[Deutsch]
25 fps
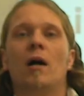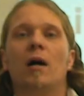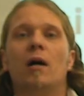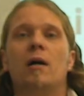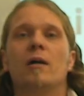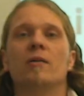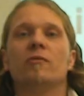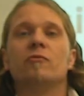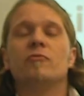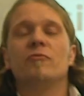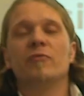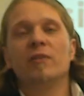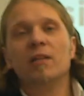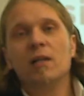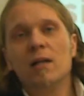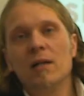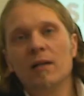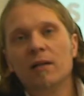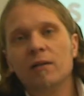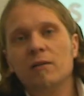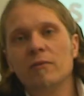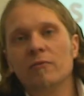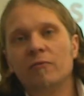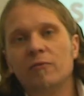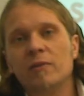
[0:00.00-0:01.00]
Also
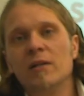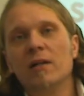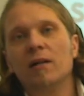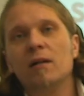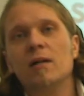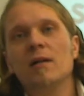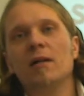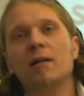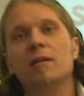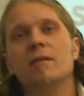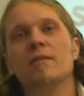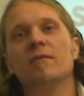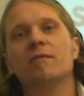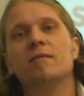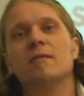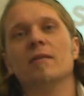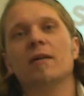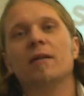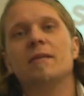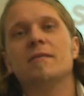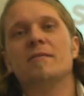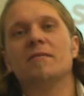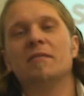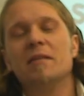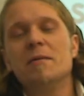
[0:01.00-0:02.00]
wir, wir als,
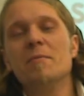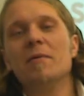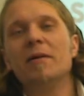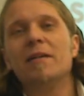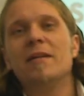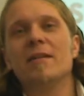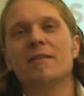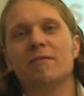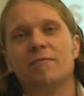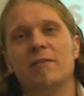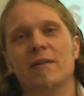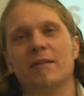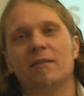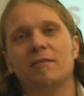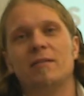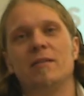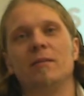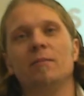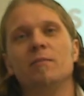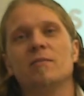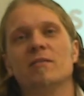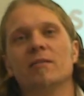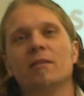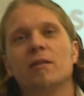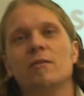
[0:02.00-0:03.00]
als
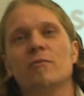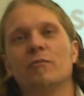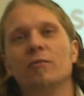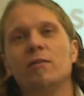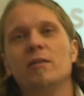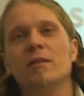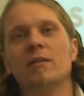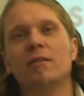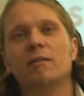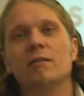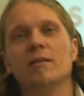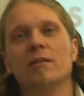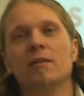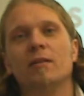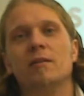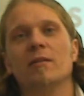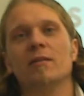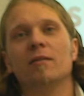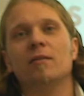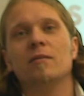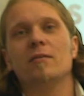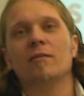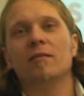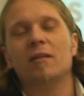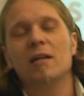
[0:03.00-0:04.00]
Silbernetzwerk-Team sind natürlich
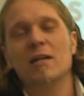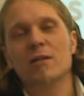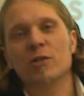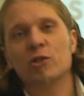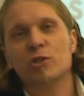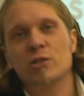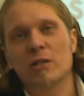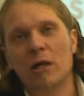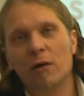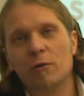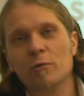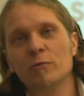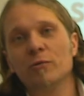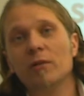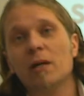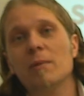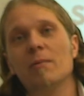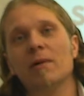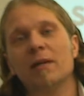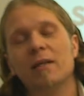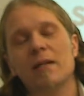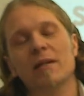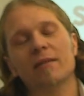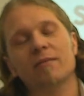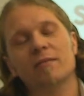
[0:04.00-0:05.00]
äh, sehr erstaunt,
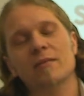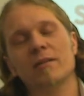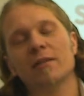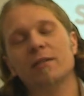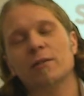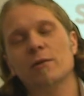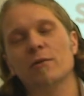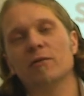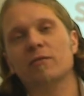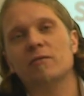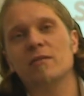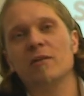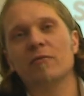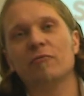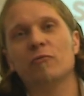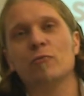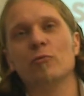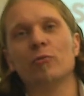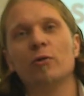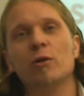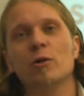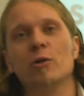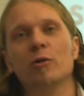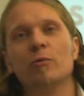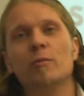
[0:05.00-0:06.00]
aber gleichzeitig auch sehr
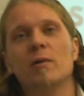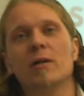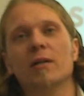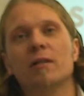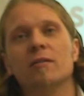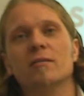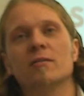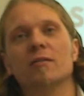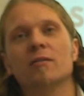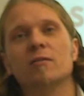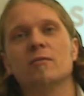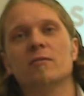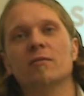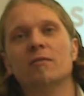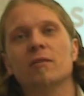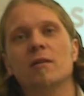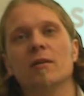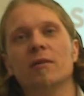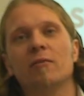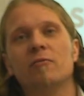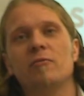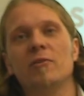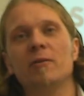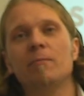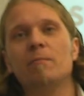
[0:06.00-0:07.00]
froh darüber, dass das
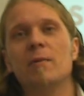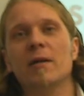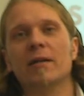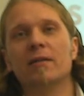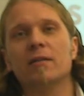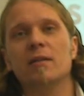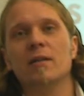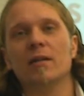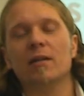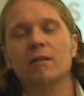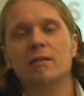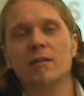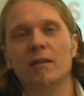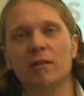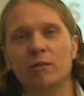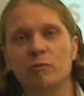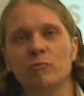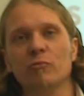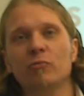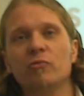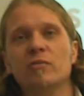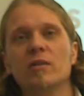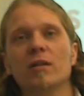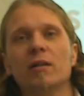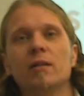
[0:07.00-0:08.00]
äh, Feedback der, der
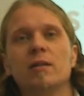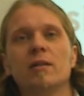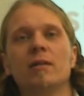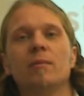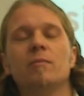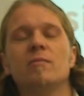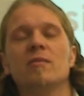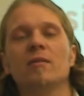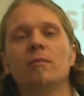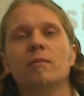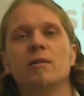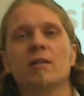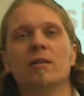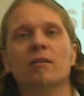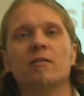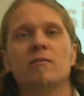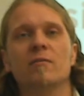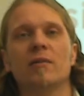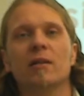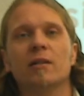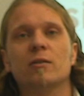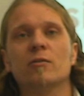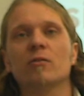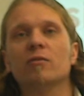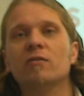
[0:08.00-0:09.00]
User im
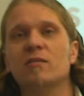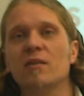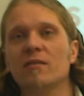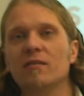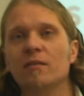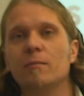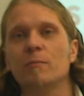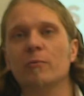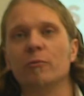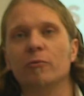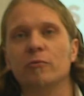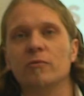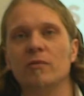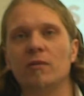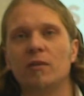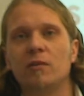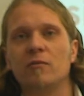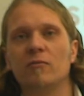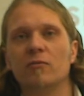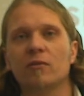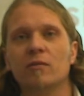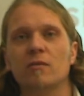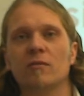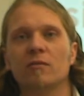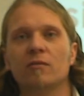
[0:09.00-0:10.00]
Silbernetzwerk doch sehr, sehr
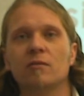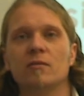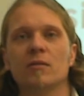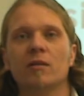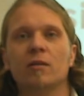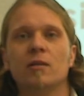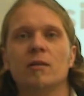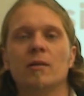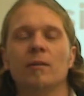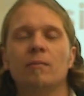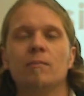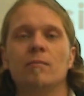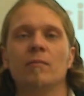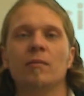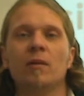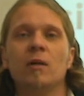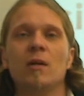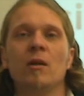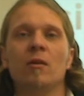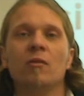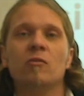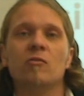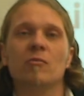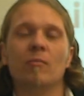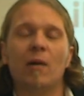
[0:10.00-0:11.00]
positiv ist. Ähm,
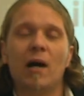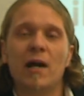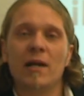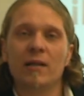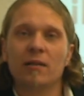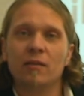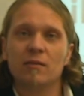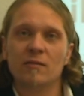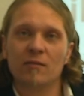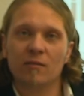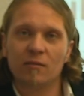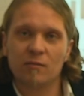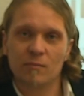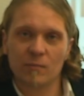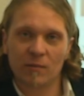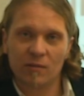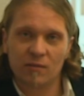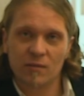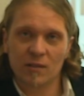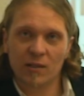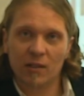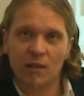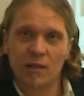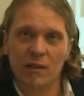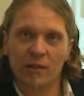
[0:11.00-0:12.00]
zum einen ist es mit
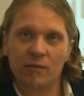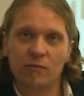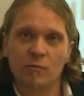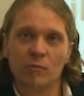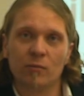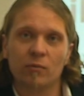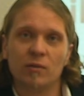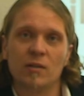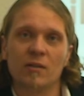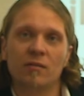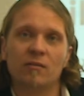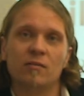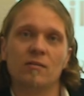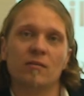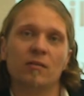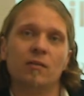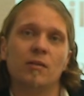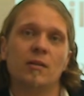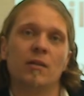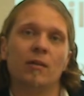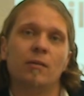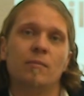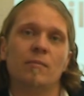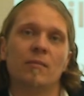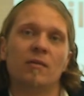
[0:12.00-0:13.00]
Sicherheit so, dass
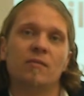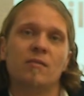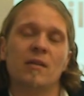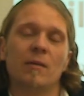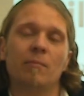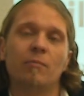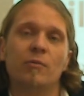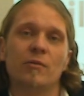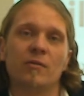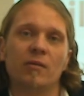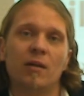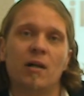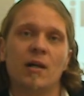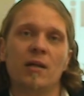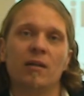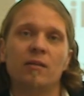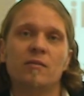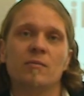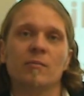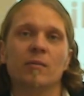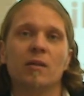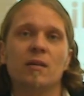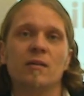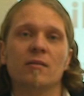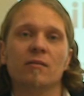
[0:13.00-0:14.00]
ähm, das ein Portal
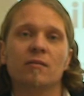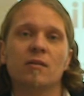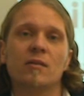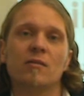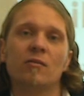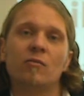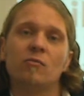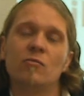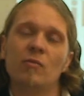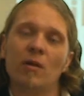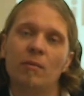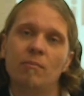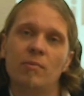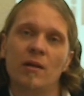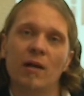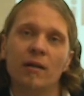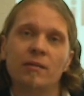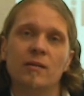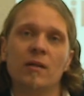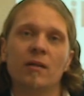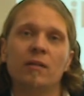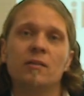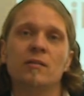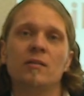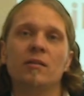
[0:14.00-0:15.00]
ist, im Gegensatz zu ein paar
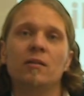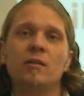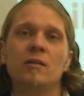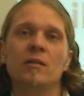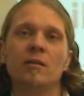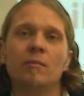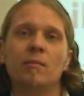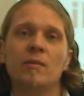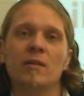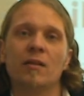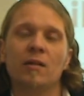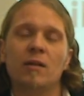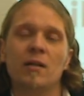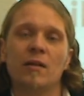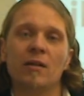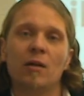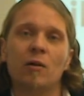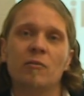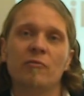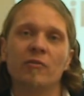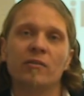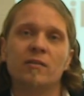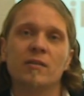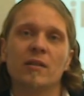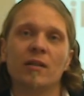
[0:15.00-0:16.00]
anderen, die im Internet
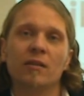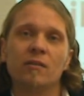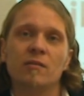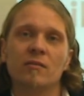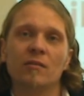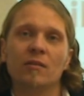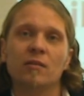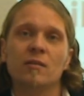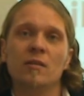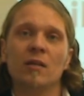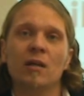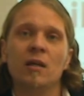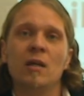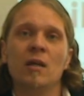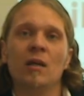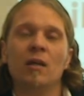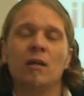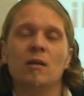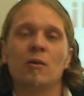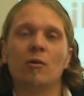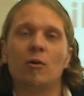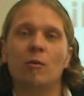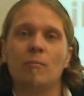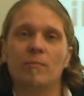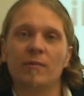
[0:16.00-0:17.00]
auch vertreten sind,
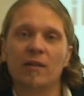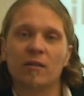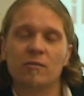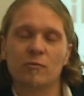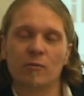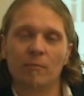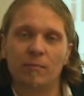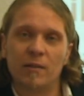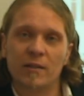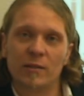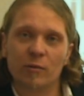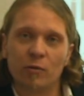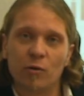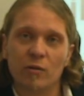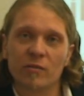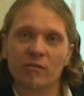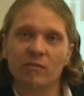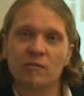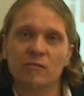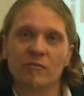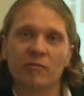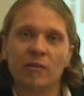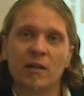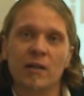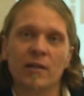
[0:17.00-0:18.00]
kom das komplett
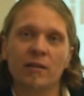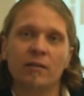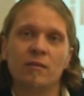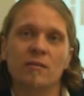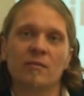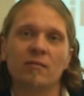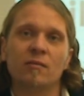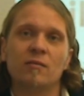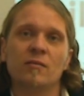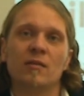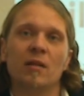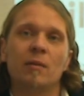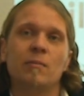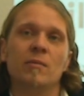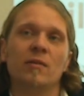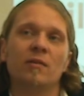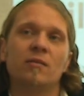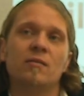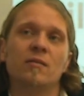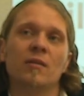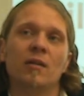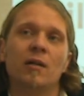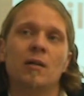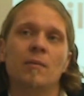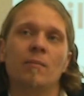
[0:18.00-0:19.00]
kostenfrei ist.
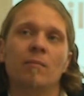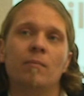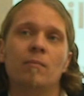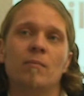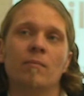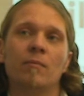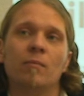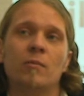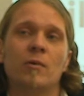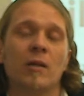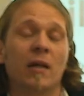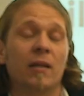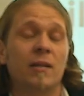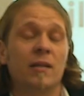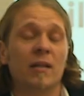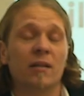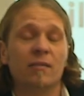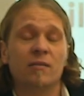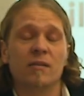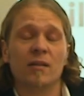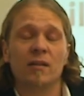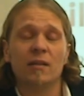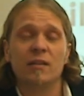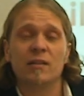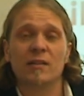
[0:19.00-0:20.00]
Damit ähm, kann
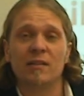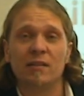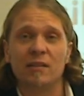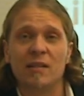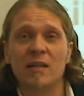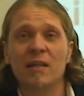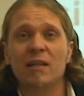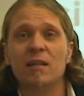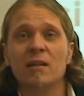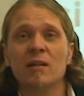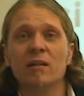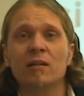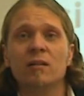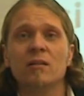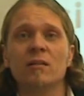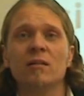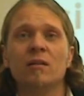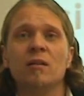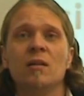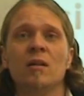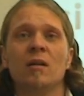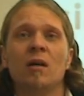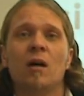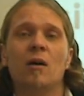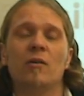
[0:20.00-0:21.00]
letztendlich
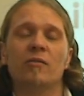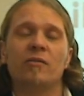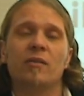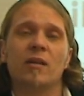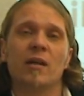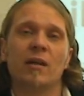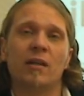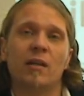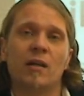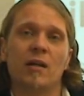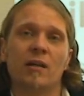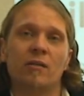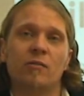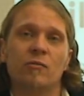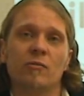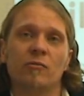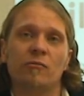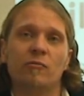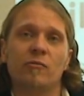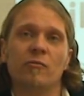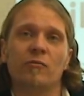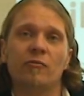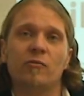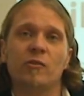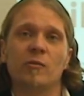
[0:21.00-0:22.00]
jeder aus der Generation
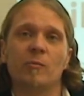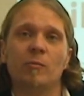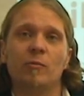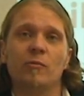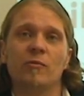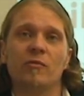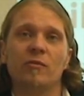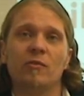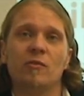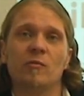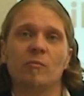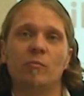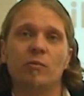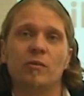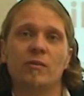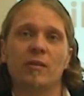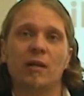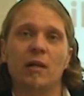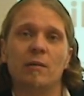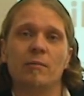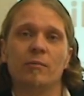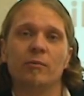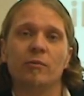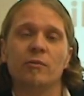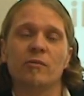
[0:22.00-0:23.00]
50 plus dieses
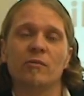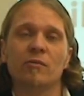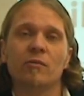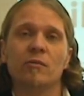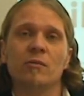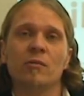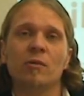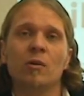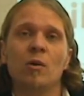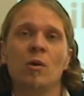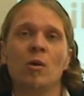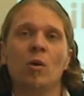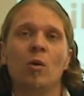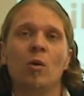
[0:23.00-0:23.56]
Portal benutzen.